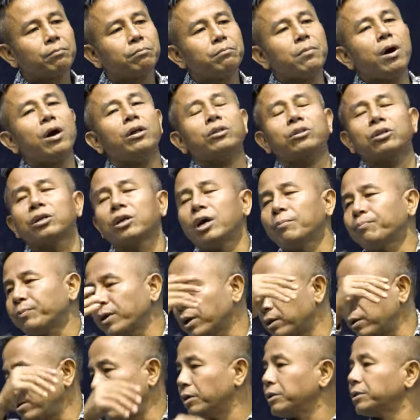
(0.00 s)
Bó thơ lọc
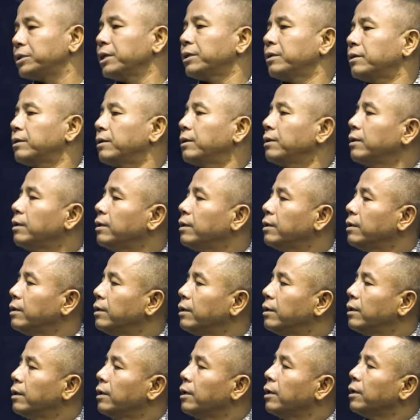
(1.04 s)
thơ cỏ ảnh tịch.
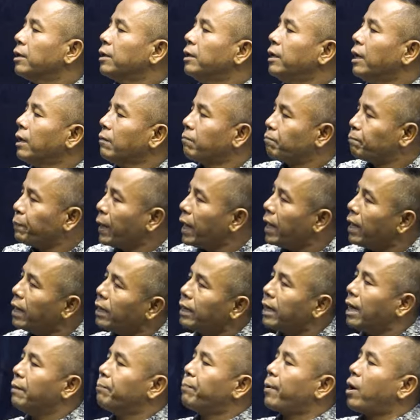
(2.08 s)
Nữ bê
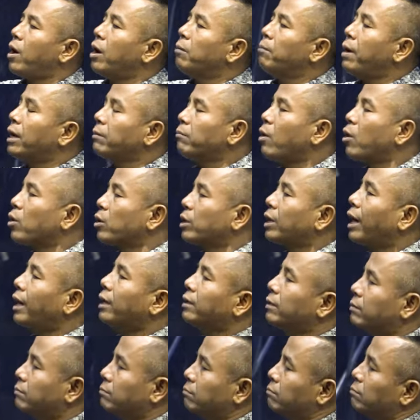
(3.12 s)
đại prong mát bóng
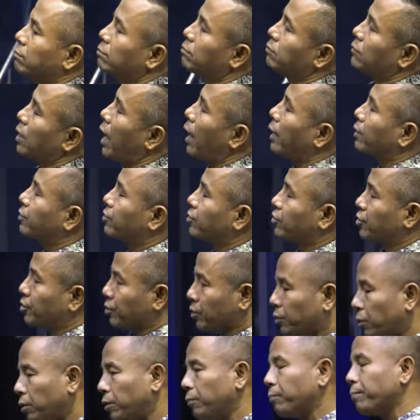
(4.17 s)
kết than
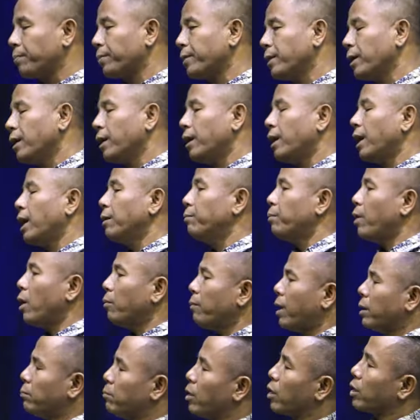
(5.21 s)
sửa. Hay
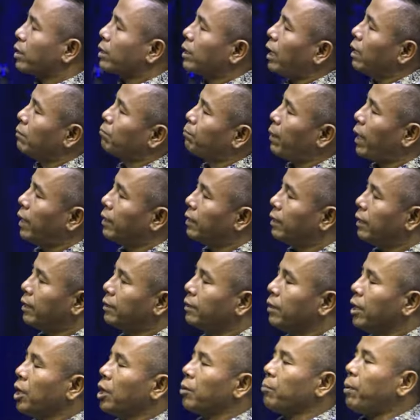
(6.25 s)
prong mát bóng kết phán
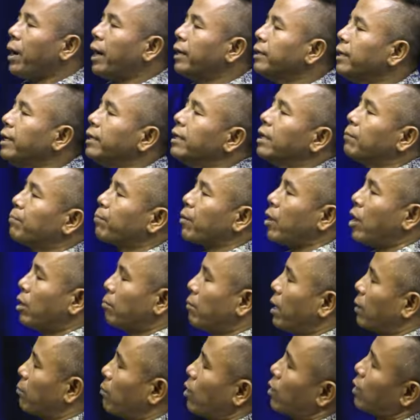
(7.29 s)
đấy, phán đấy đại
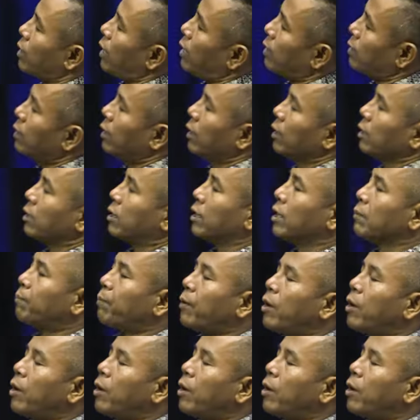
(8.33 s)
prong mát bóng kết, cứ